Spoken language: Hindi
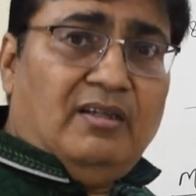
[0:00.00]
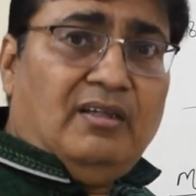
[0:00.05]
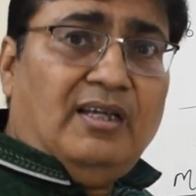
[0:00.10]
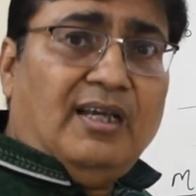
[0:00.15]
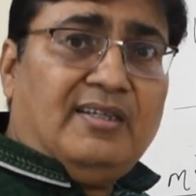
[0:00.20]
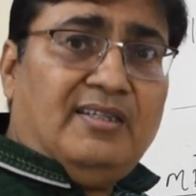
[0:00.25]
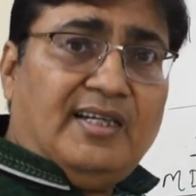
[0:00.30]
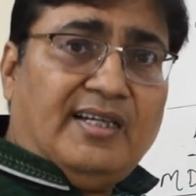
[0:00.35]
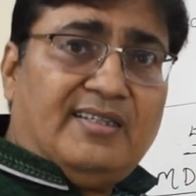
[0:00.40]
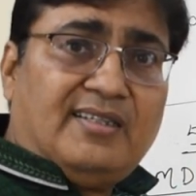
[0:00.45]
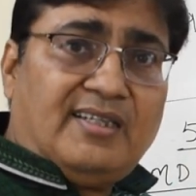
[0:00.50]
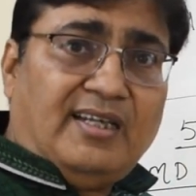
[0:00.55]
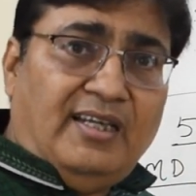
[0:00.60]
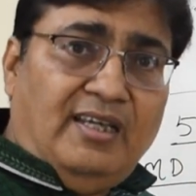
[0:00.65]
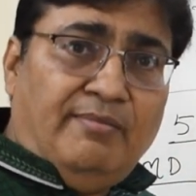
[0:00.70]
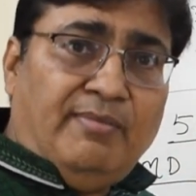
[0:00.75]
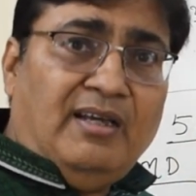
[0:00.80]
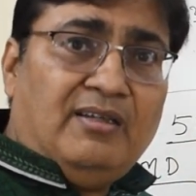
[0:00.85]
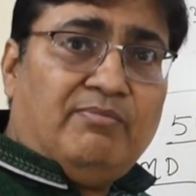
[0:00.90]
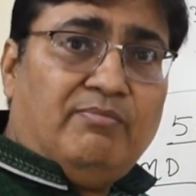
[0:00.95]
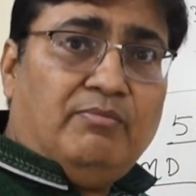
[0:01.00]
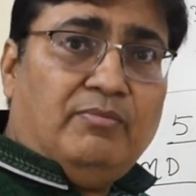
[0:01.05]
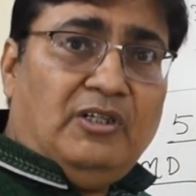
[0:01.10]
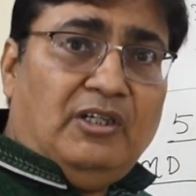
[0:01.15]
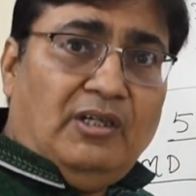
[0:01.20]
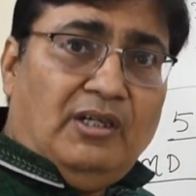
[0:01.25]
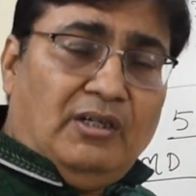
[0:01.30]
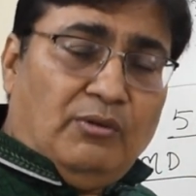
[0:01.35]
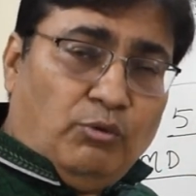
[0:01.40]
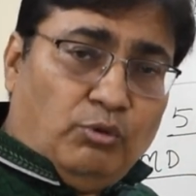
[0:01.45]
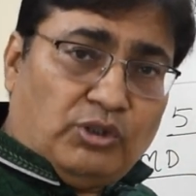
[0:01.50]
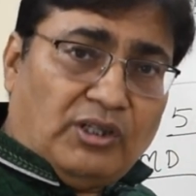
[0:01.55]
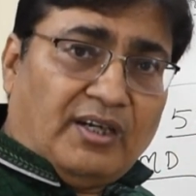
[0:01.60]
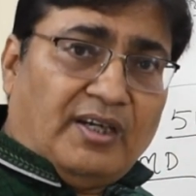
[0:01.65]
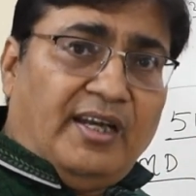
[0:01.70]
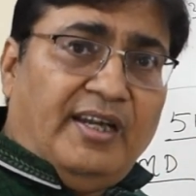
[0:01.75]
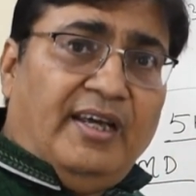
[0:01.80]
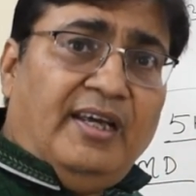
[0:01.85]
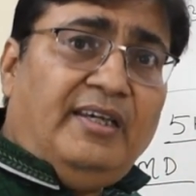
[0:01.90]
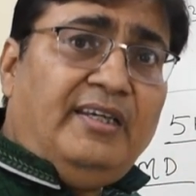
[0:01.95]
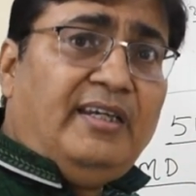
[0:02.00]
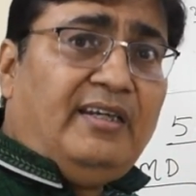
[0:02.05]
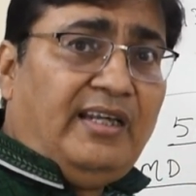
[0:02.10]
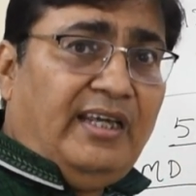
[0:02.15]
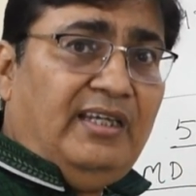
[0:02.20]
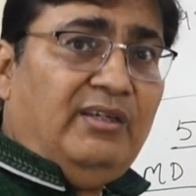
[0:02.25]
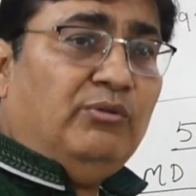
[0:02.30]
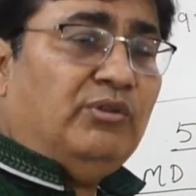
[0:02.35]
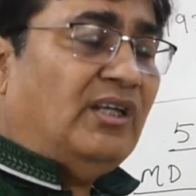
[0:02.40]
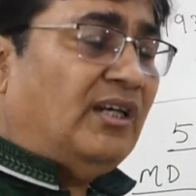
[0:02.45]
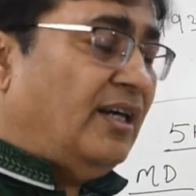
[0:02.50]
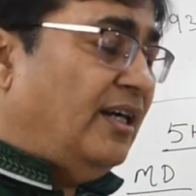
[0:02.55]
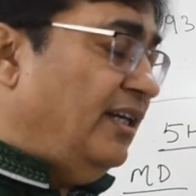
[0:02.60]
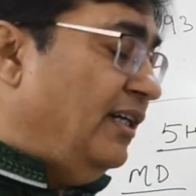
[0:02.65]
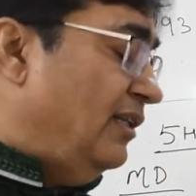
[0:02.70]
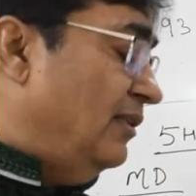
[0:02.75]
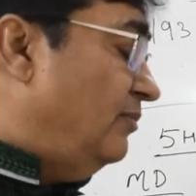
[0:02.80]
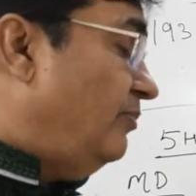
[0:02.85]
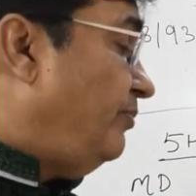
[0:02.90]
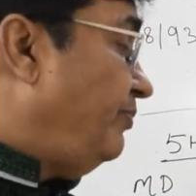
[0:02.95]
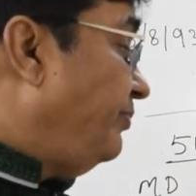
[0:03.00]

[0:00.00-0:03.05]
एग्जैक्ट सही में उतर रहे हैं या नहीं उतर रहे हैं